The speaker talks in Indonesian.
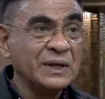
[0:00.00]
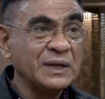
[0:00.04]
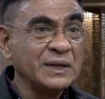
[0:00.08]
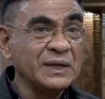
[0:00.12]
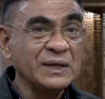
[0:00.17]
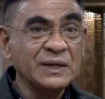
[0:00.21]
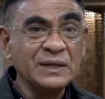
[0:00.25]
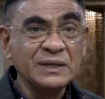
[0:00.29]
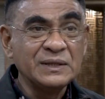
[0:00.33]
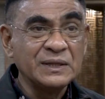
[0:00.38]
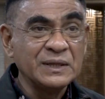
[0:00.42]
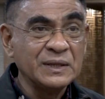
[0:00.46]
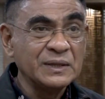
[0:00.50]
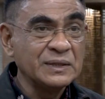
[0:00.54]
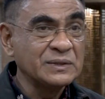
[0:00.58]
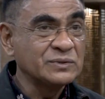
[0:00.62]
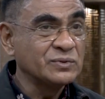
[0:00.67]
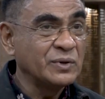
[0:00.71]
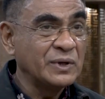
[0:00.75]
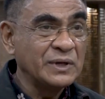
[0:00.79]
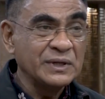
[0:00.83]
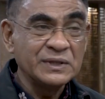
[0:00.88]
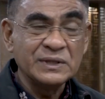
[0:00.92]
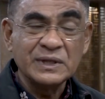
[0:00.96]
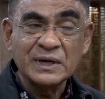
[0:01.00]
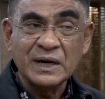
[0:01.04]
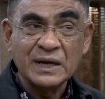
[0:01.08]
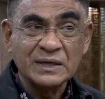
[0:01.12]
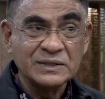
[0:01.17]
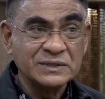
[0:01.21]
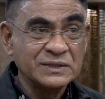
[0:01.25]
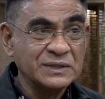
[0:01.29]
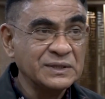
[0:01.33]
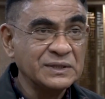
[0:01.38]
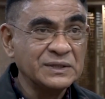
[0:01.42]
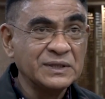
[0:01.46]
Ini soal
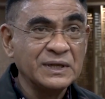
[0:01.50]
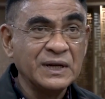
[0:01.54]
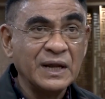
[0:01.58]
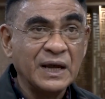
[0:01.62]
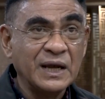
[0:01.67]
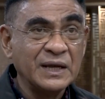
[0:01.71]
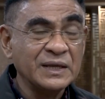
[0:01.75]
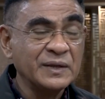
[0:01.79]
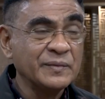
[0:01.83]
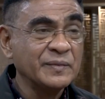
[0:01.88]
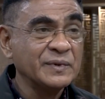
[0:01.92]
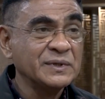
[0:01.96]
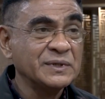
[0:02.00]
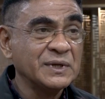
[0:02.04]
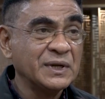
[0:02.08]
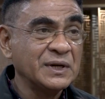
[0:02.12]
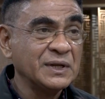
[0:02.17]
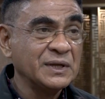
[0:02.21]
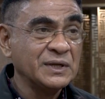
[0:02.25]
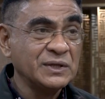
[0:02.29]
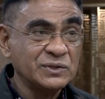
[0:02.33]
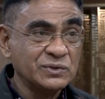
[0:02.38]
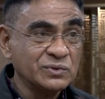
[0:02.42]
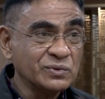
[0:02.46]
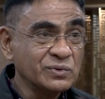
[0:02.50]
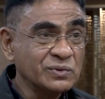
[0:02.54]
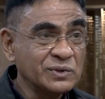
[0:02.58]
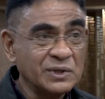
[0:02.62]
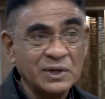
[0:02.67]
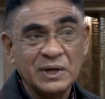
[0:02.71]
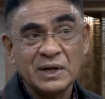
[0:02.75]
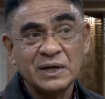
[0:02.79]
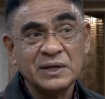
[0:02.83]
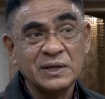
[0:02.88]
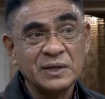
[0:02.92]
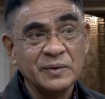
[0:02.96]
literasi ini tidak hanya menjadi isu,
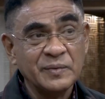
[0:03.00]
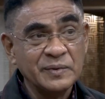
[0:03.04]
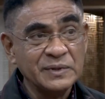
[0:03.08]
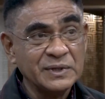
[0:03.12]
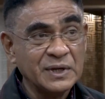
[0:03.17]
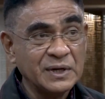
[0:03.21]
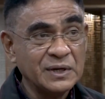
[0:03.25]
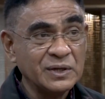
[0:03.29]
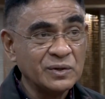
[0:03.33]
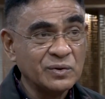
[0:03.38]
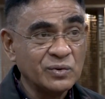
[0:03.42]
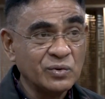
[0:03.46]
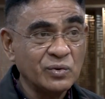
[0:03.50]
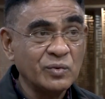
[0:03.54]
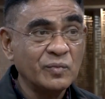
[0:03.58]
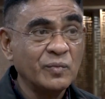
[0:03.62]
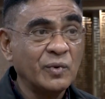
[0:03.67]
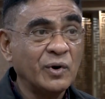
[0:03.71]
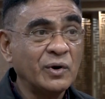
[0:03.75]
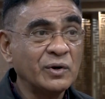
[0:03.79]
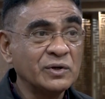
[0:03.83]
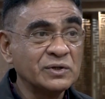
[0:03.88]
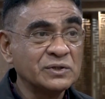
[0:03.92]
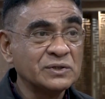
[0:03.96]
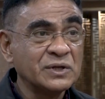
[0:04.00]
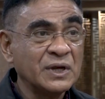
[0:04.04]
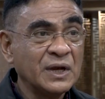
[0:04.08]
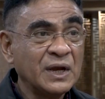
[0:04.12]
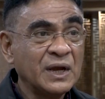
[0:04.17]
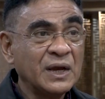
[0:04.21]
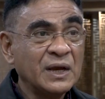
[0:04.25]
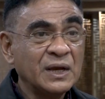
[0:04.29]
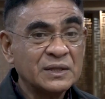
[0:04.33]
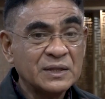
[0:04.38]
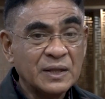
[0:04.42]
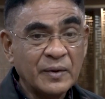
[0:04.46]
tidak hanya menjadi rumors,
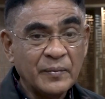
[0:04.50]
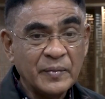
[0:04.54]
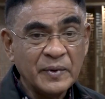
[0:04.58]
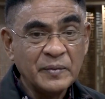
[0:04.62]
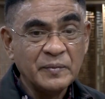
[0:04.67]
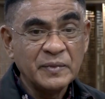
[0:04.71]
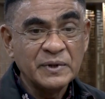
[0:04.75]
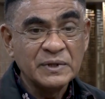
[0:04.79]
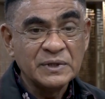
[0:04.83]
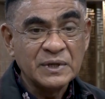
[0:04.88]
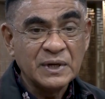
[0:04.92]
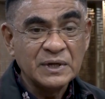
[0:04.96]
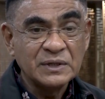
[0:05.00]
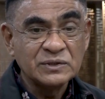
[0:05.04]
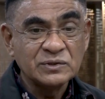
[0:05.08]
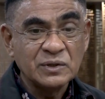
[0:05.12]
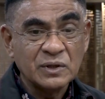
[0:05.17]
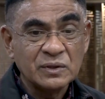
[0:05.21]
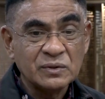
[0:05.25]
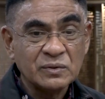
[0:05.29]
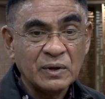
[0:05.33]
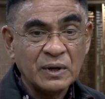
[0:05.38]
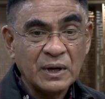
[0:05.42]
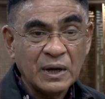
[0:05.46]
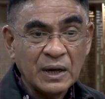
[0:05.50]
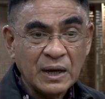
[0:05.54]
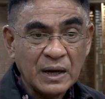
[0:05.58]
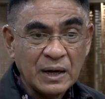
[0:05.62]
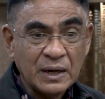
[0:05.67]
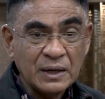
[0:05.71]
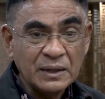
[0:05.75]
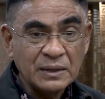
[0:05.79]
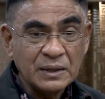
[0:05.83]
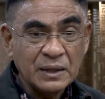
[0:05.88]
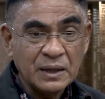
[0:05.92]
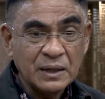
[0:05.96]
tapi menjadi suatu
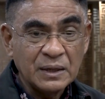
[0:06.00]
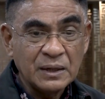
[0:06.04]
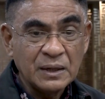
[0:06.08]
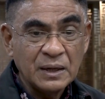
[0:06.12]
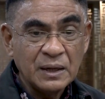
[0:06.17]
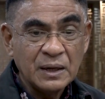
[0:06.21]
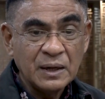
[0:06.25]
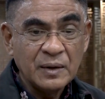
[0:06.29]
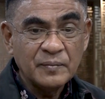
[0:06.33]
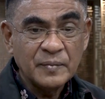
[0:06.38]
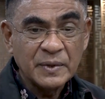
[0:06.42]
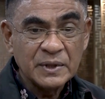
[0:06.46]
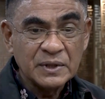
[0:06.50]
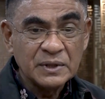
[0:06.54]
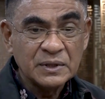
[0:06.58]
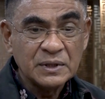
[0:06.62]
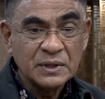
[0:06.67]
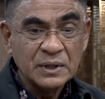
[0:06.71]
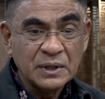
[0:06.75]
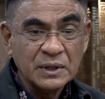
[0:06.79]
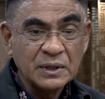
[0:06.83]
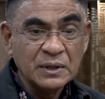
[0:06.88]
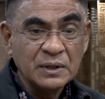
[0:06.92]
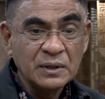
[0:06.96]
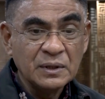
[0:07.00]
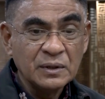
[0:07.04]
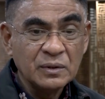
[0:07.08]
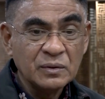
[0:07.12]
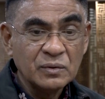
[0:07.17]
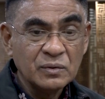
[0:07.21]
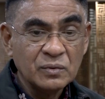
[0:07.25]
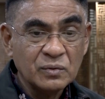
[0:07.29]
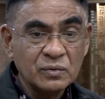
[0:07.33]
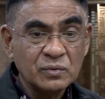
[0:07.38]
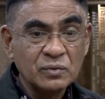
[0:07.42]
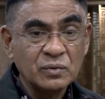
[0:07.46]
hal yang penting
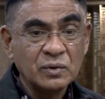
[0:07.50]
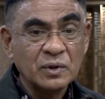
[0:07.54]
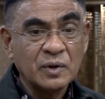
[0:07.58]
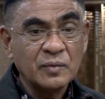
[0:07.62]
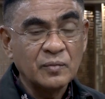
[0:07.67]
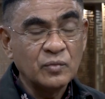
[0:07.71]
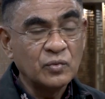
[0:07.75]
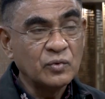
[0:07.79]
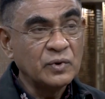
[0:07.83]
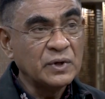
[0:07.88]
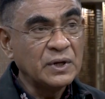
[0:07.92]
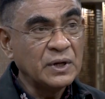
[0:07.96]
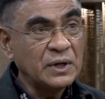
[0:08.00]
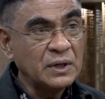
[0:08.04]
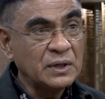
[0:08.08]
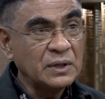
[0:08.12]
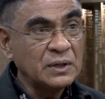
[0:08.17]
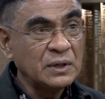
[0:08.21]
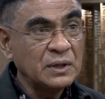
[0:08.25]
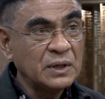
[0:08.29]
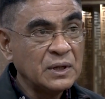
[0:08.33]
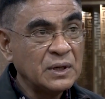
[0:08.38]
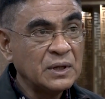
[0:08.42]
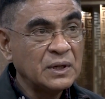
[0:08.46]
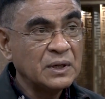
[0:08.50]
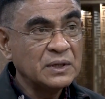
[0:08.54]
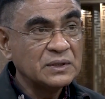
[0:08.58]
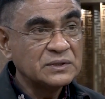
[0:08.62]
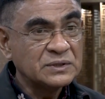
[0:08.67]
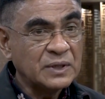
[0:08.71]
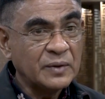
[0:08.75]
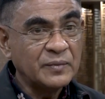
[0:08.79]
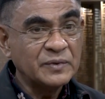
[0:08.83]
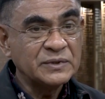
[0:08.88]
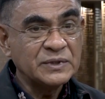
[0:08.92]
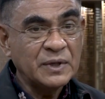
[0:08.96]
untuk kemudian
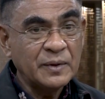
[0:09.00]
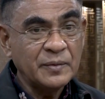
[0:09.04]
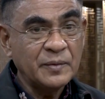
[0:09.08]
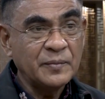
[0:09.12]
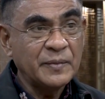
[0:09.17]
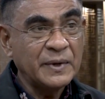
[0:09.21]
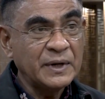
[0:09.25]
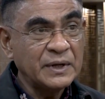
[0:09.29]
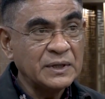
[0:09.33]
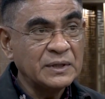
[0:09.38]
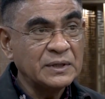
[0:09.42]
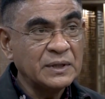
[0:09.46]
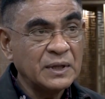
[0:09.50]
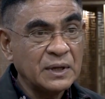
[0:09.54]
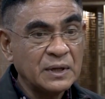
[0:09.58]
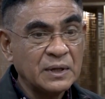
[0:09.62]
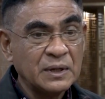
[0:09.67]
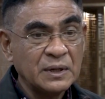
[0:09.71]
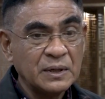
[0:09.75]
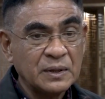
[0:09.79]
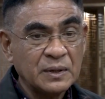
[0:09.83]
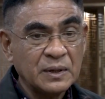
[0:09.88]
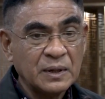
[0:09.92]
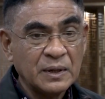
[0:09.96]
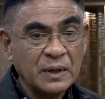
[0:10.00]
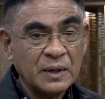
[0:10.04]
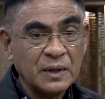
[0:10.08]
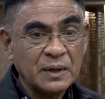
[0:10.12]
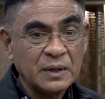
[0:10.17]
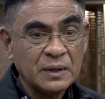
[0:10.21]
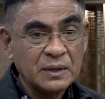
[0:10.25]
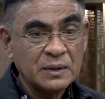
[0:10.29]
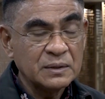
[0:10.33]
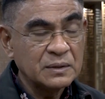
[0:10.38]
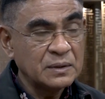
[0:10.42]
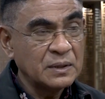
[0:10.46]
sama-sama mari kita
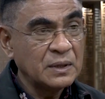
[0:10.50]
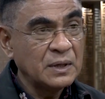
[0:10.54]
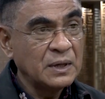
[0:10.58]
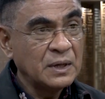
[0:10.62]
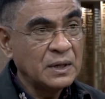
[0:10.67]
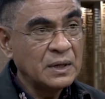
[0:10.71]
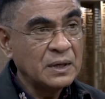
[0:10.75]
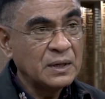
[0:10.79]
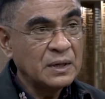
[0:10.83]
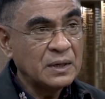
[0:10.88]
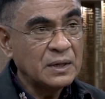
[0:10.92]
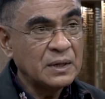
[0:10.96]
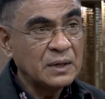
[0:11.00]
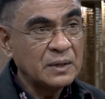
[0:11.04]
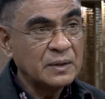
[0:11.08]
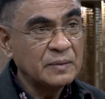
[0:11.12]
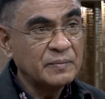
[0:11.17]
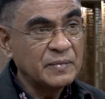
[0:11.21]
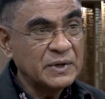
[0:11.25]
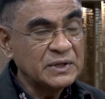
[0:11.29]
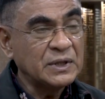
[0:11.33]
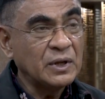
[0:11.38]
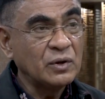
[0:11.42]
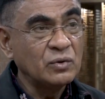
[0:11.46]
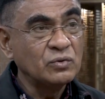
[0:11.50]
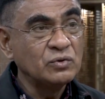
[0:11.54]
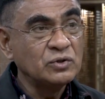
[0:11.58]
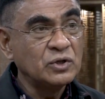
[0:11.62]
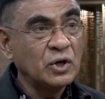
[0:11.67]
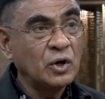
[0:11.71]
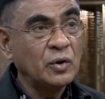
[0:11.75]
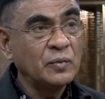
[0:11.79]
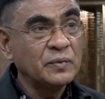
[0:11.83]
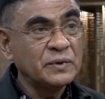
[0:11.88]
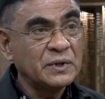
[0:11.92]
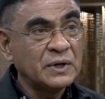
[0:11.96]
uh, uh, bertanggung
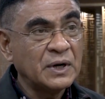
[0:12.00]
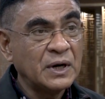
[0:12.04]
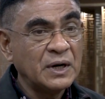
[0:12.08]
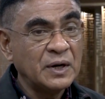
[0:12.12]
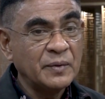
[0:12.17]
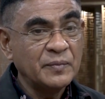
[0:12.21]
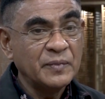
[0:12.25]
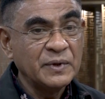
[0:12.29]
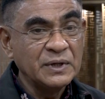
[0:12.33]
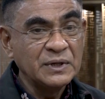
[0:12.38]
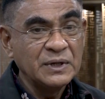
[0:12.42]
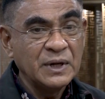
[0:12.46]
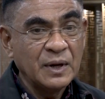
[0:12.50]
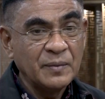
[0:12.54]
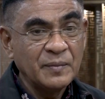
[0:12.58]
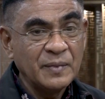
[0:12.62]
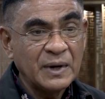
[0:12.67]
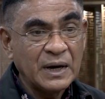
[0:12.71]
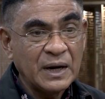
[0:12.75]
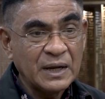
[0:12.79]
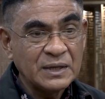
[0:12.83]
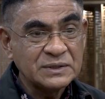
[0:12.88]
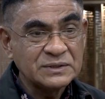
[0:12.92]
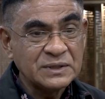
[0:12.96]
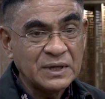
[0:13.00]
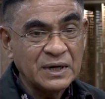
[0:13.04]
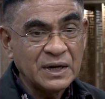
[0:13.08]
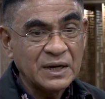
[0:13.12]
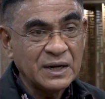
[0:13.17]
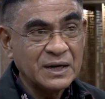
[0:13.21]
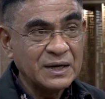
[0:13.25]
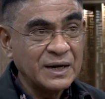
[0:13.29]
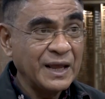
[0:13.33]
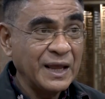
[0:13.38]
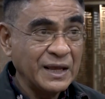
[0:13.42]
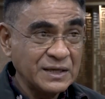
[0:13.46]
jawab terhadap ini dan
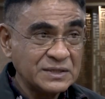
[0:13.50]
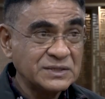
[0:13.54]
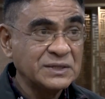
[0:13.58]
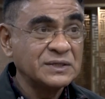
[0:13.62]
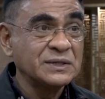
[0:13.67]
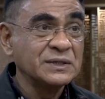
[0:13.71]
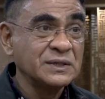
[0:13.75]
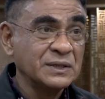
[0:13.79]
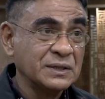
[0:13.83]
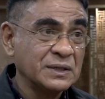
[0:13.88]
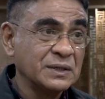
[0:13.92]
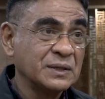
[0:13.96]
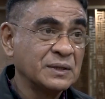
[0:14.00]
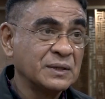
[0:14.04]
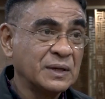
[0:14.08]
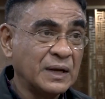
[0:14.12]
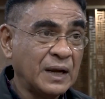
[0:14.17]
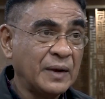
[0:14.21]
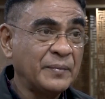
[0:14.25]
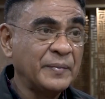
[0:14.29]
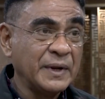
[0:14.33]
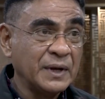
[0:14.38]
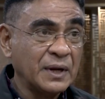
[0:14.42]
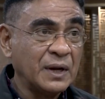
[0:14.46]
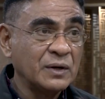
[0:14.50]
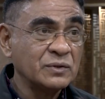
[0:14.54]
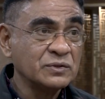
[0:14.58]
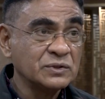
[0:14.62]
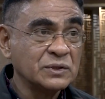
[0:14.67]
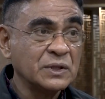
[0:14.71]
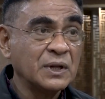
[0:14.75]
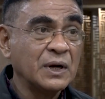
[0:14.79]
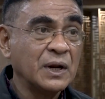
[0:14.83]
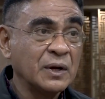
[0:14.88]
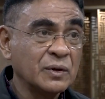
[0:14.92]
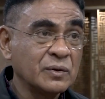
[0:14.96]
melaksanakan actionnya apa yang harus
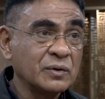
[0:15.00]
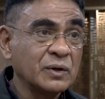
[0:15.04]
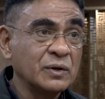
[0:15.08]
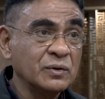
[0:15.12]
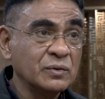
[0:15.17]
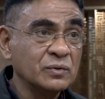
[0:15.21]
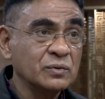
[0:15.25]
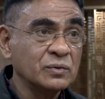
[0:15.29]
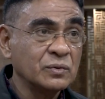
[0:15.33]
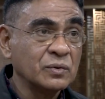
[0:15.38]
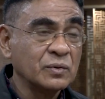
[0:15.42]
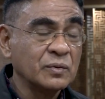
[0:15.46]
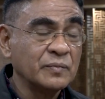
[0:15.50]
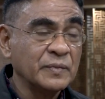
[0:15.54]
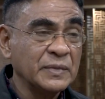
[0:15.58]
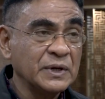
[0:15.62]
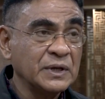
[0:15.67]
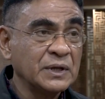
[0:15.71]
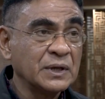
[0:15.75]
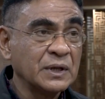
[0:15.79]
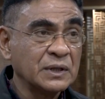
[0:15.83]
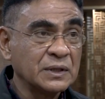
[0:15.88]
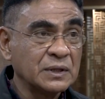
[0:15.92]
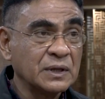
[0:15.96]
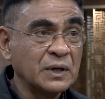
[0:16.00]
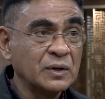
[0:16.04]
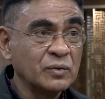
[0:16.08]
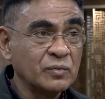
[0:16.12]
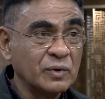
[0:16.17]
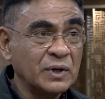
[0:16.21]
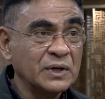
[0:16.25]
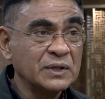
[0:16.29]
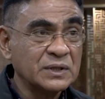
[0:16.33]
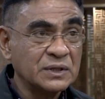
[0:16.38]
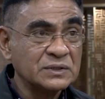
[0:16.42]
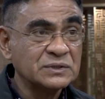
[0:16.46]
kita lakukan untuk meningkatkan
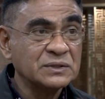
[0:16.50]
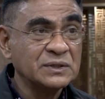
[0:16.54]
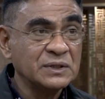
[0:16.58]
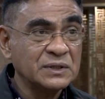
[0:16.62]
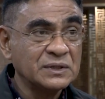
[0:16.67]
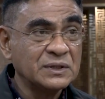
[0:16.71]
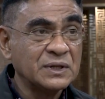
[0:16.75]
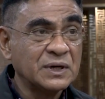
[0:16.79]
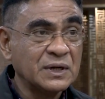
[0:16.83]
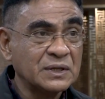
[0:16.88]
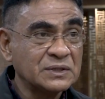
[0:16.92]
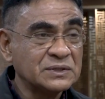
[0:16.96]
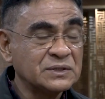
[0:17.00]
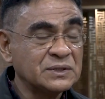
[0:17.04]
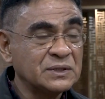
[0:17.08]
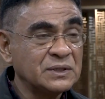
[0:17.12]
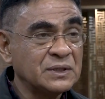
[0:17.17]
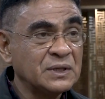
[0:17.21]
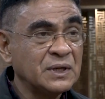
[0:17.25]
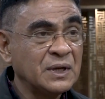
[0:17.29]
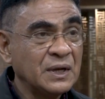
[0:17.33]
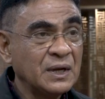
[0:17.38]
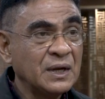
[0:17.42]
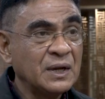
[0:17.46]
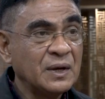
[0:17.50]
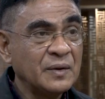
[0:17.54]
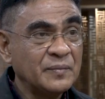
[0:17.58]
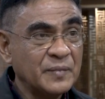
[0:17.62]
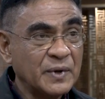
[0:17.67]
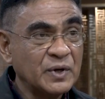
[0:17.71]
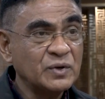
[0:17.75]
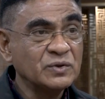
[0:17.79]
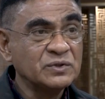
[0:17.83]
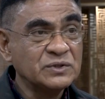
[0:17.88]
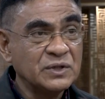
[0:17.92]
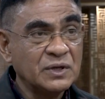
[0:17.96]
kualitas literasi
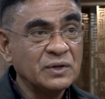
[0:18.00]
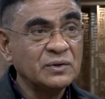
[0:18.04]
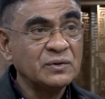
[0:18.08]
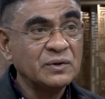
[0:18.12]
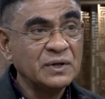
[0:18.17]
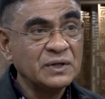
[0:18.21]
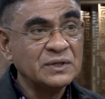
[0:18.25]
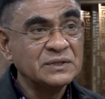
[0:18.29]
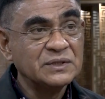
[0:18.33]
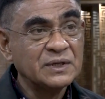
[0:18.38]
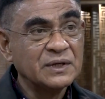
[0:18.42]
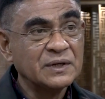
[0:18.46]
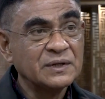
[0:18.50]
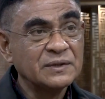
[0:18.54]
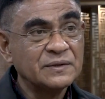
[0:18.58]
manusia Indonesia.